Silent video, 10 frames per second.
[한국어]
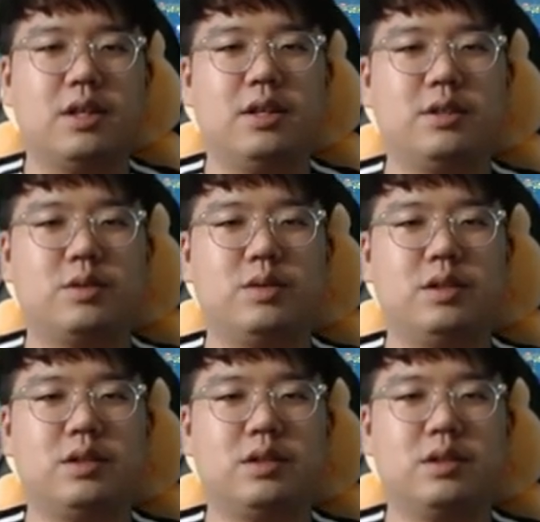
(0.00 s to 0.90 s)
LG
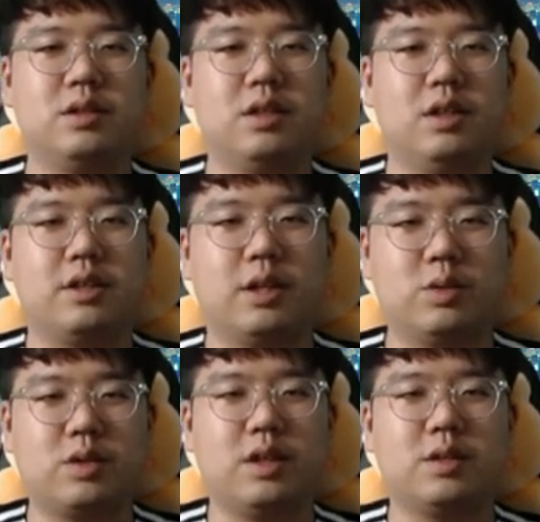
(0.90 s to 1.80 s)
트윈스
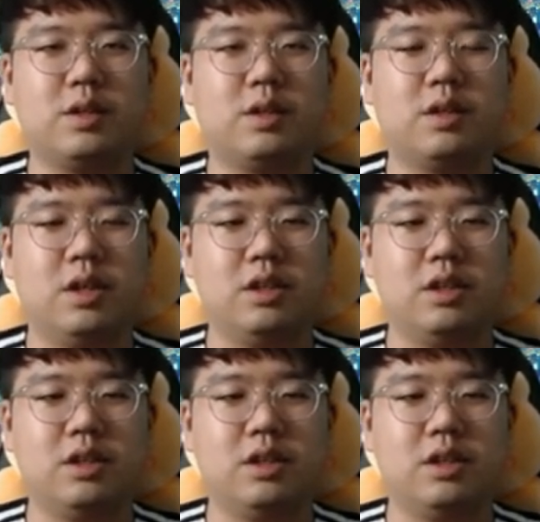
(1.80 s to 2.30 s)
계속해서